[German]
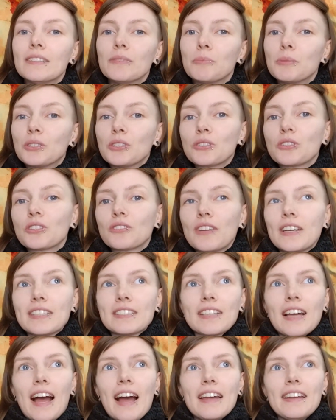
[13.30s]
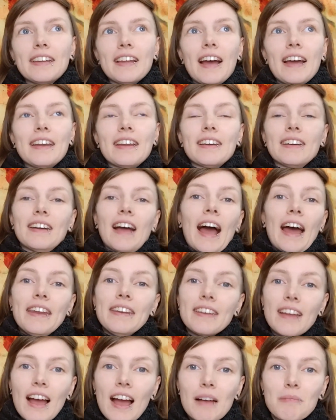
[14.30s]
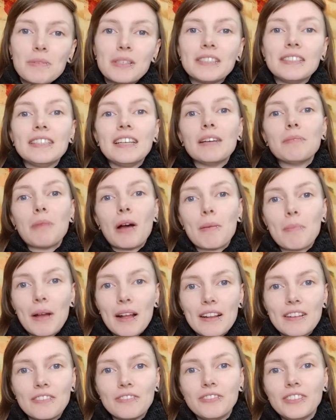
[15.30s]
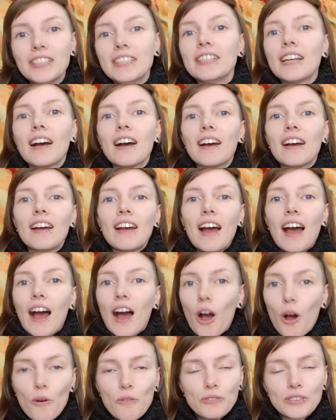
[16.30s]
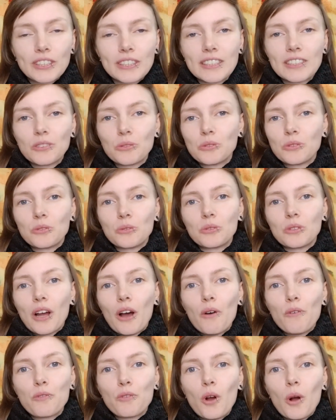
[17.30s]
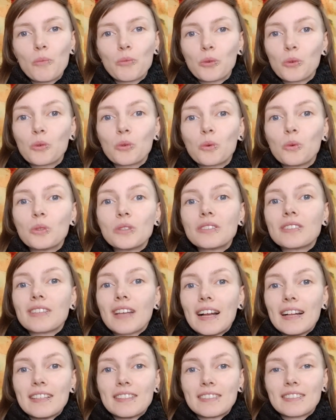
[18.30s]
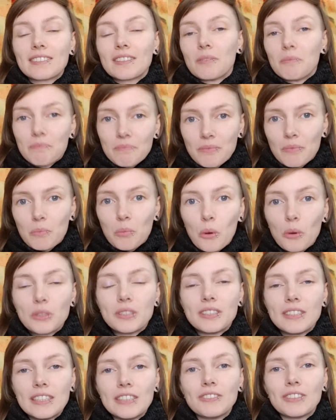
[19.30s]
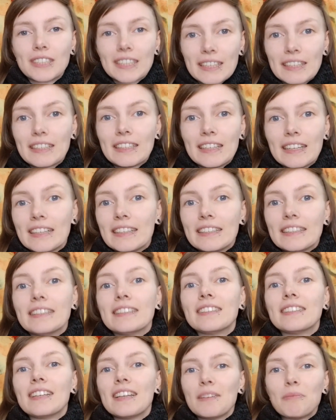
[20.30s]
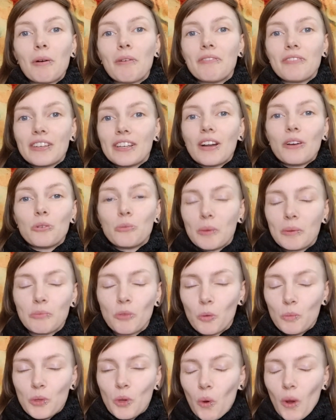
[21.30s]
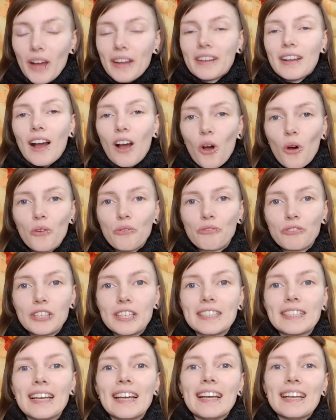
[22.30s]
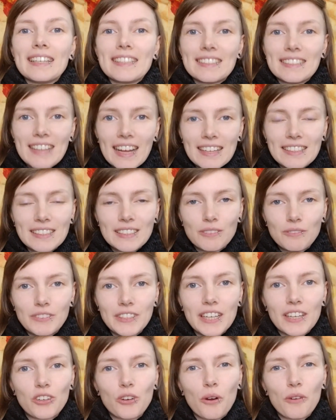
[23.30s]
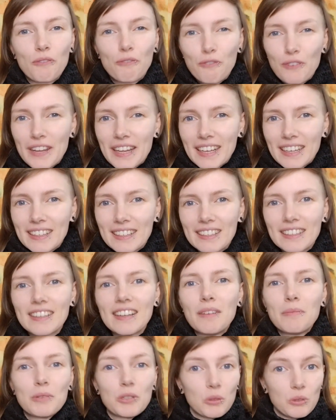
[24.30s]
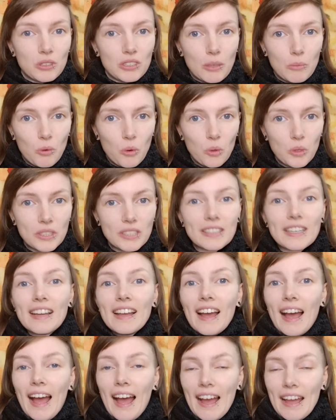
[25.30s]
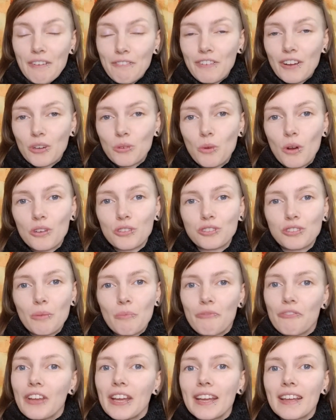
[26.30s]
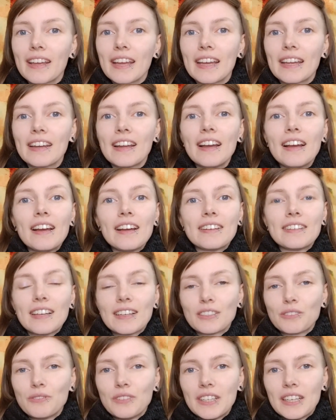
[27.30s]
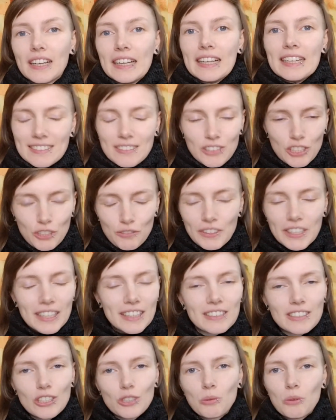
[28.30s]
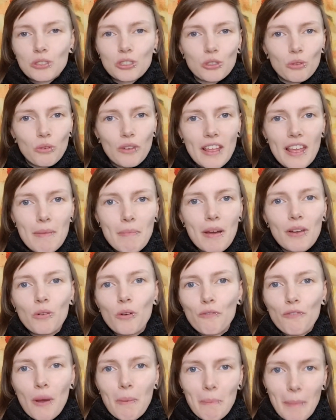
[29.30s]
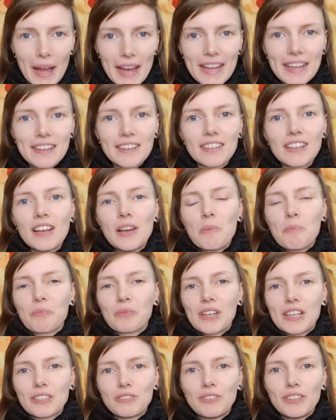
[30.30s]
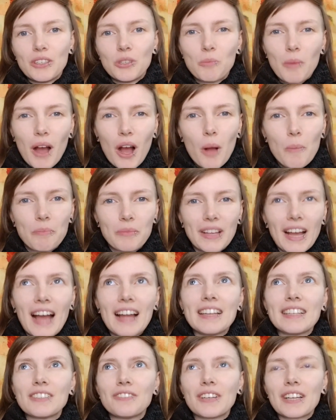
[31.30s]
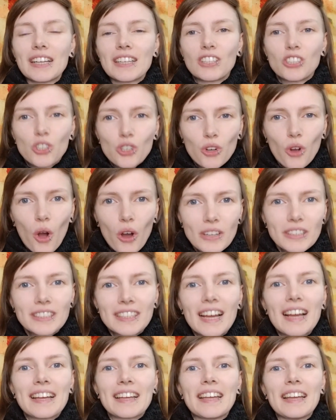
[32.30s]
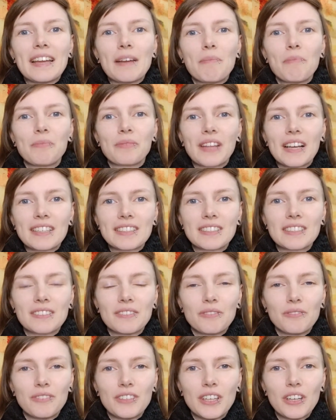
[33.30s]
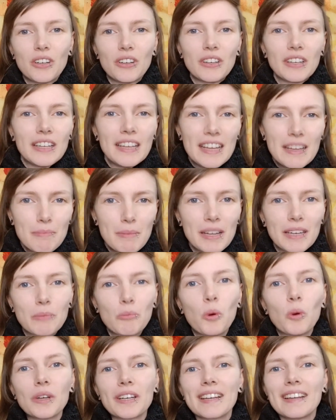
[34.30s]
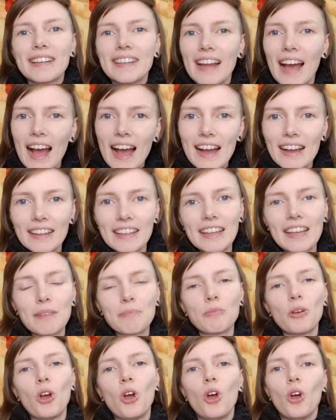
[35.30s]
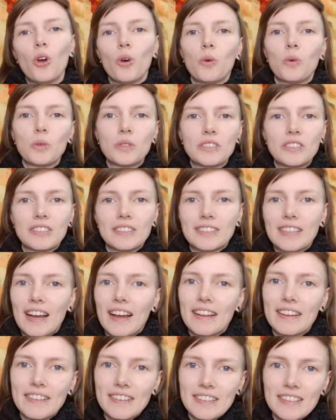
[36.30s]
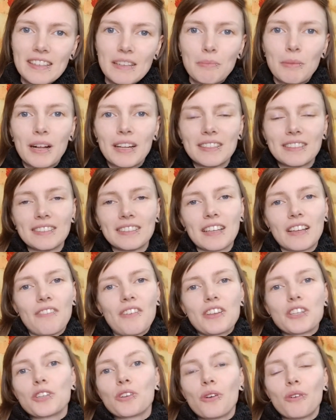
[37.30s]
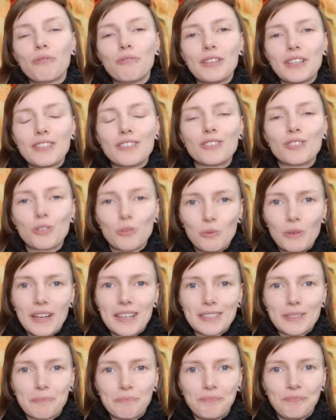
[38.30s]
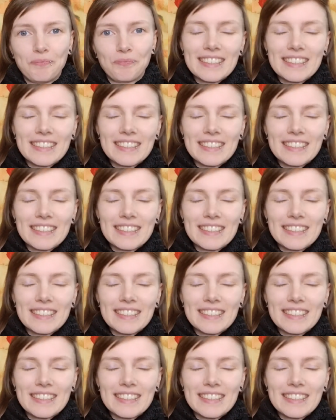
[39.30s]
bzw. Ein, eine Annahme, die immer mal wieder auftritt und, und aufkommt und uns als positive TrainerInnen immer wieder über, um die Ohren gehauen wird, dass wir Konflikten mit unserem Hund einfach nur aus dem Weg gehen, dass wir schwierige Situationen immer nur vermeiden, dass wir überhaupt gar nicht wirklich Kontra geben, dass wir immer dem Hund nachgeben und da niemals irgendwelche Konflikte zulassen.